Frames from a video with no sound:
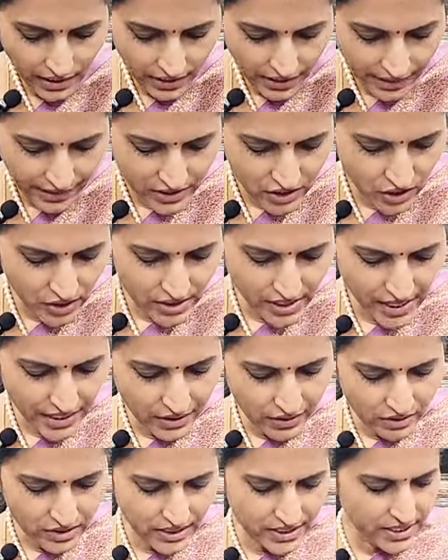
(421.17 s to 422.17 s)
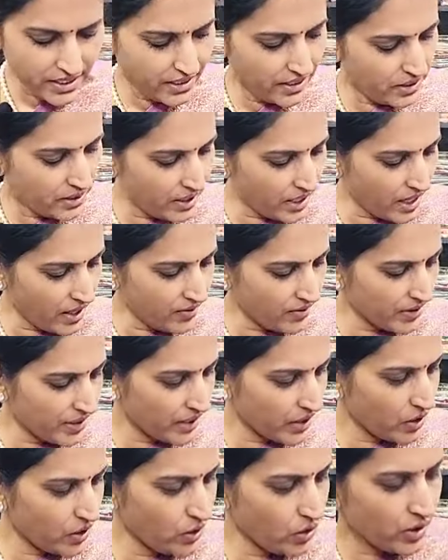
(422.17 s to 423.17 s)
నెక్స్ట్ శారీ వచ్చేసి ఇది
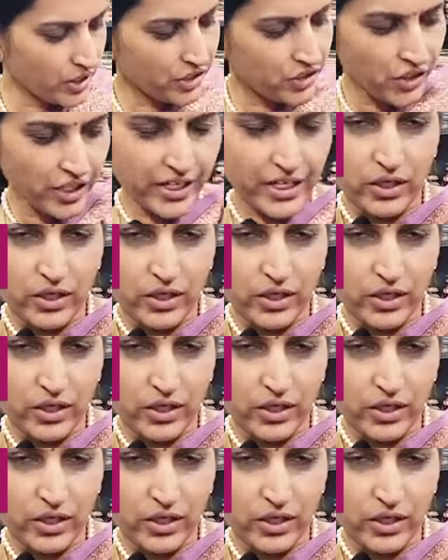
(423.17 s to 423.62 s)
లావెండర్లో ఒక షేడ్